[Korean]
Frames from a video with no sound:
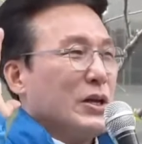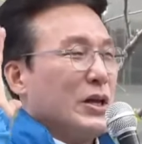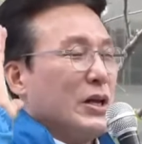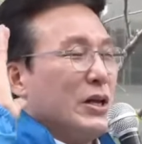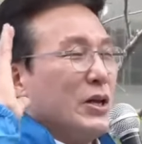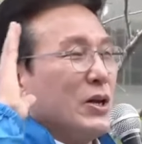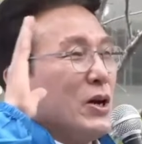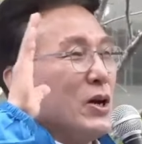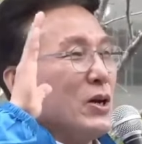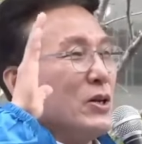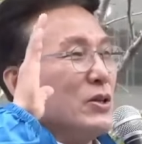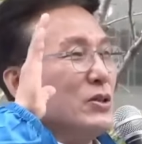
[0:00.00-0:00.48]

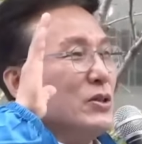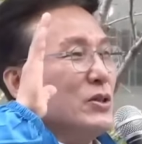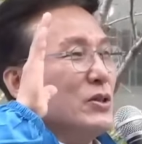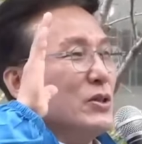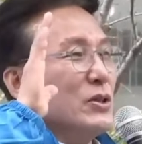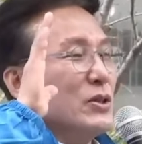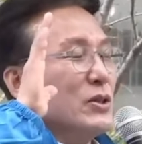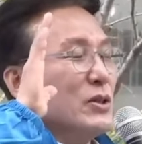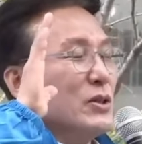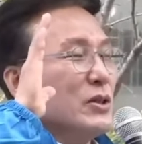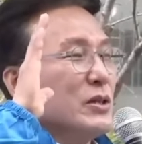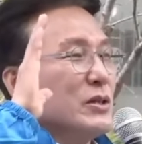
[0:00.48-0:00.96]
이런
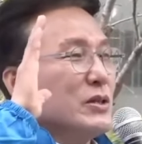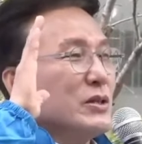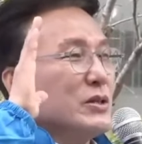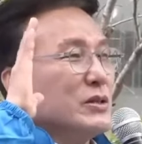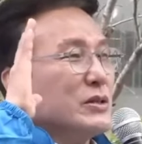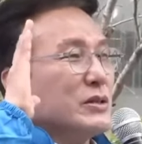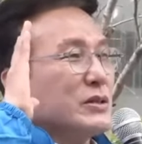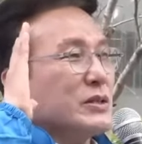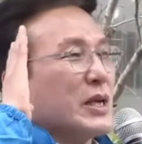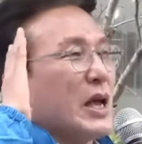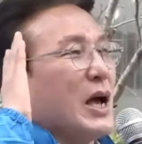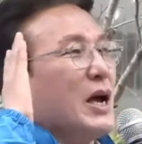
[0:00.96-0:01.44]

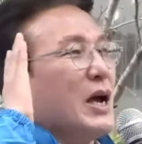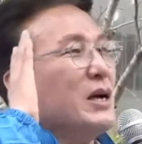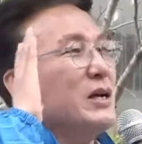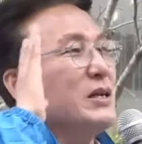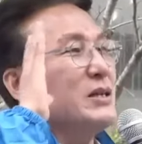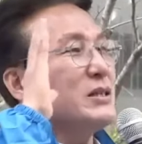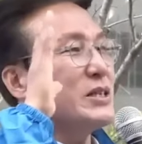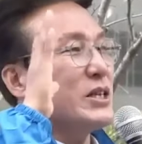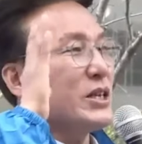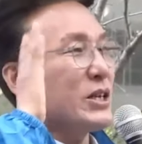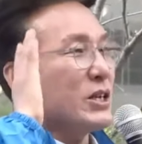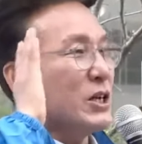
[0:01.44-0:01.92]

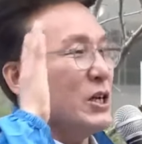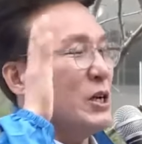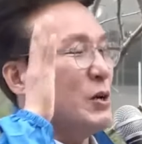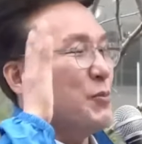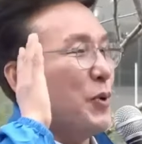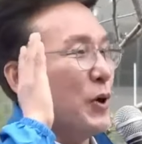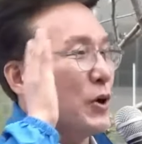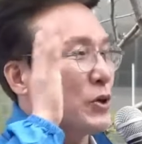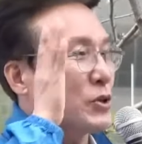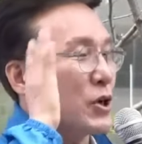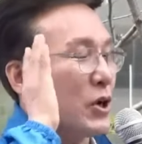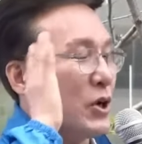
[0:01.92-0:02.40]
상식을
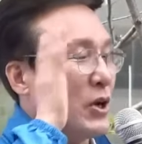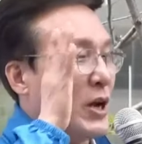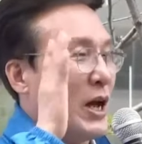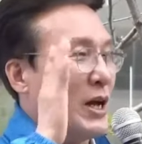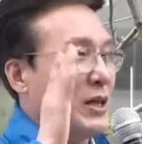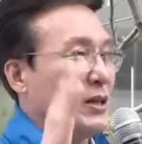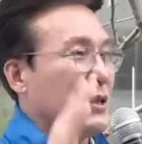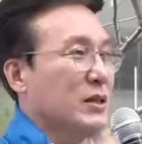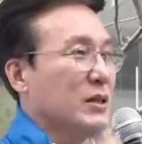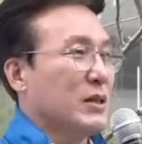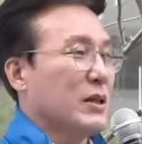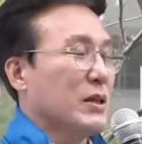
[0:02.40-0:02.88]

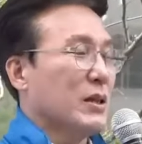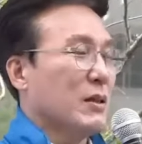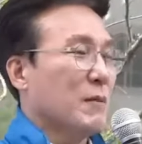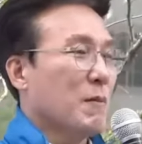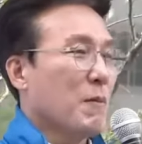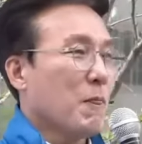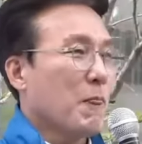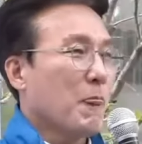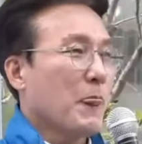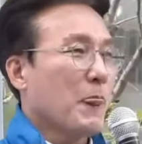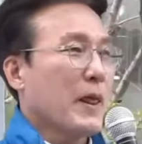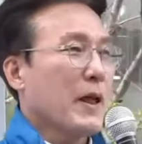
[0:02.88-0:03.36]
벗어난
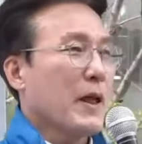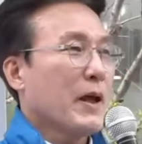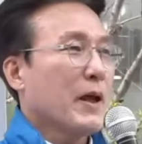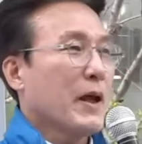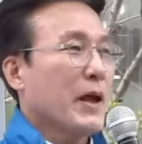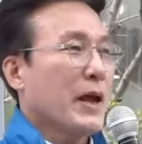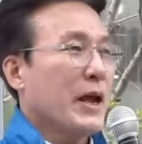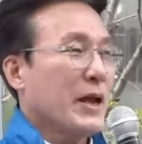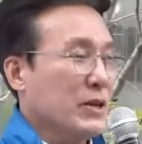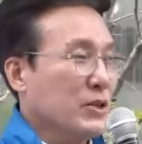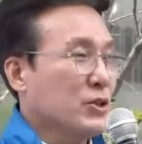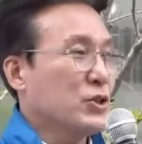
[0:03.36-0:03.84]

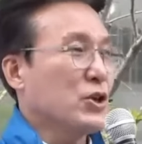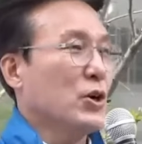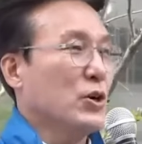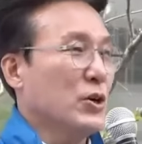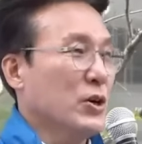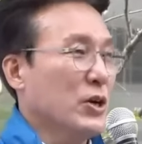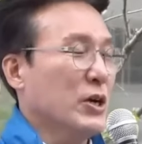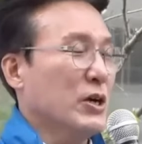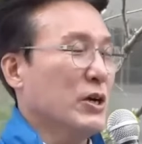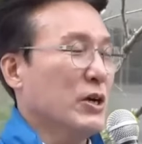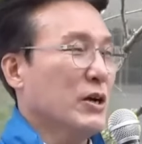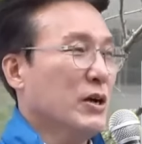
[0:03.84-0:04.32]

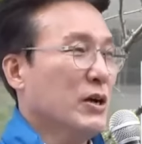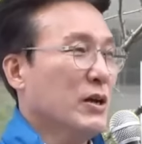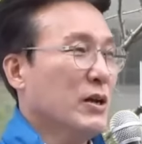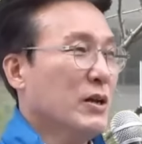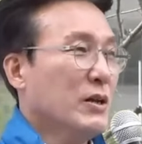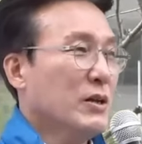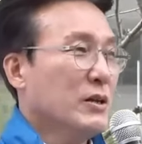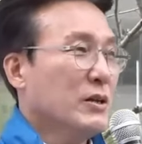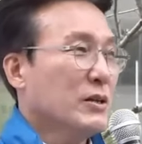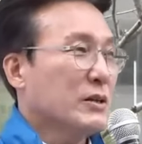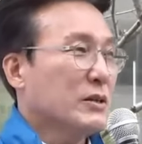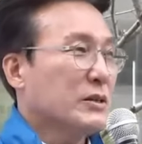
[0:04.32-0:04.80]
행정을
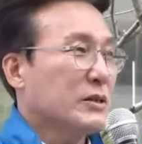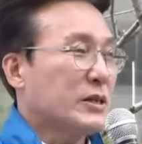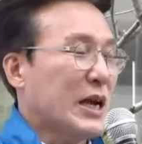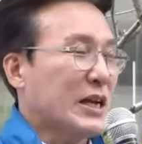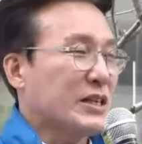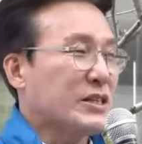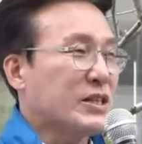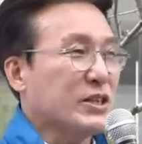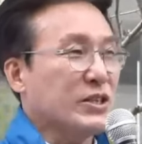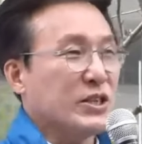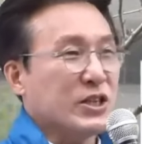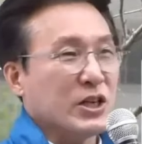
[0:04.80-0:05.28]

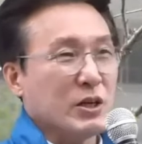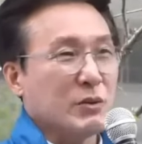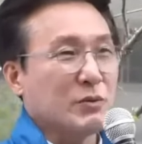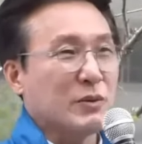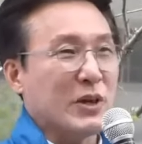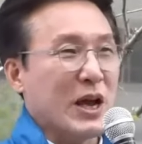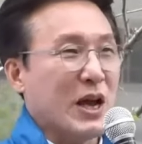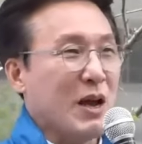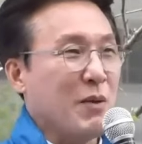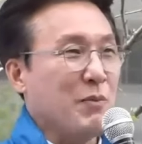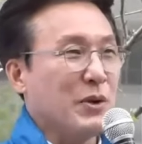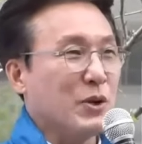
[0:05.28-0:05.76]
사실 지금
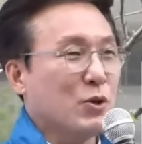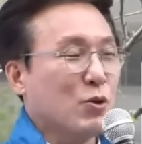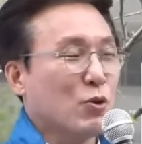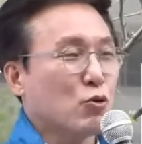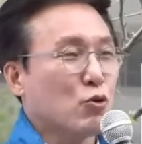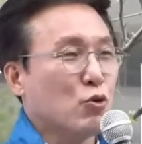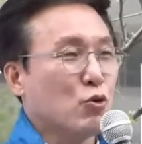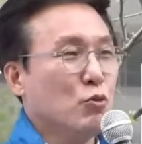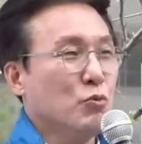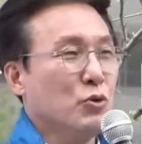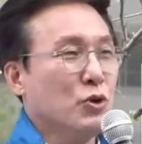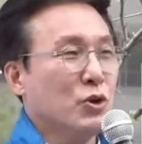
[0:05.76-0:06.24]
대한민국
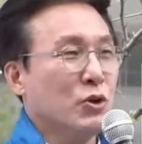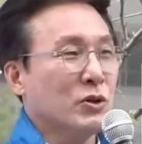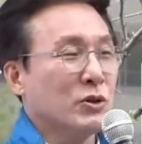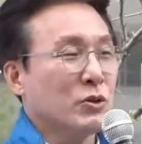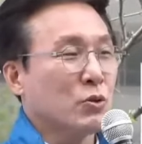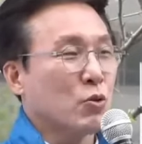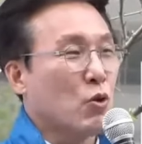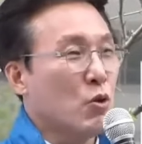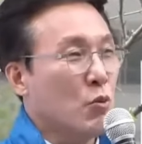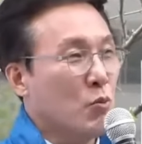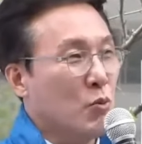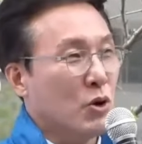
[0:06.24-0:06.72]
공무원,
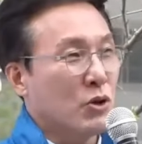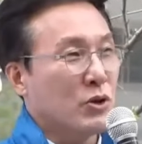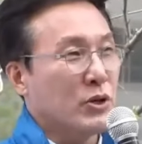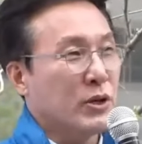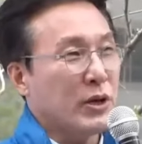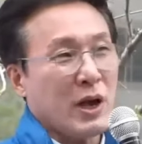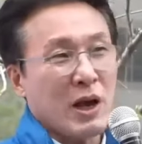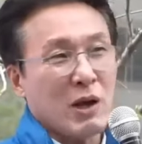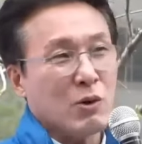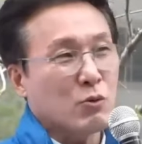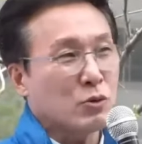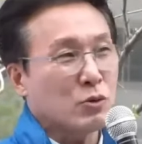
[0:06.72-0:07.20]

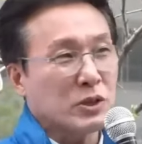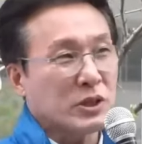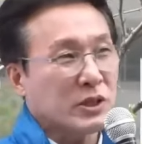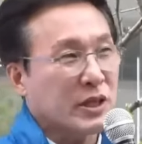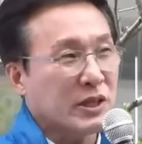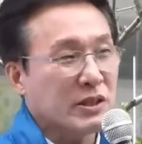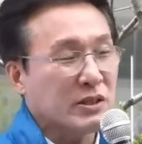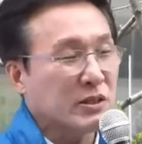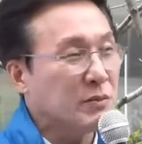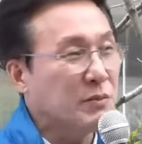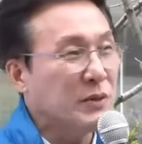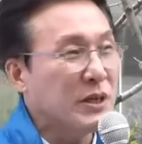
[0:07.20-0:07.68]
공무원들이 하고
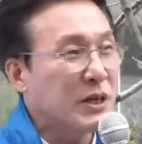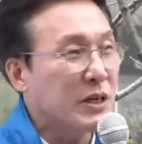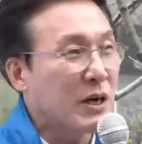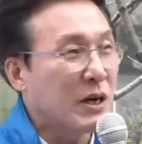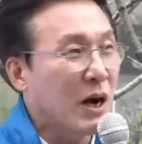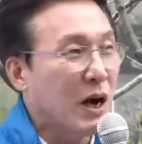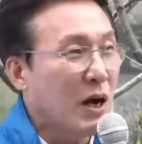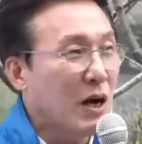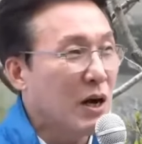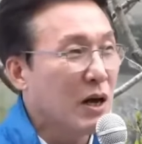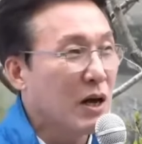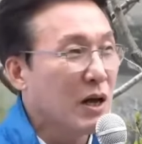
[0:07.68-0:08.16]

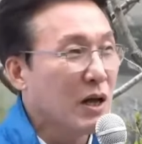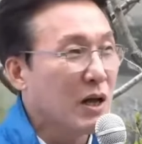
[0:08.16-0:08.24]
싶겠습니까?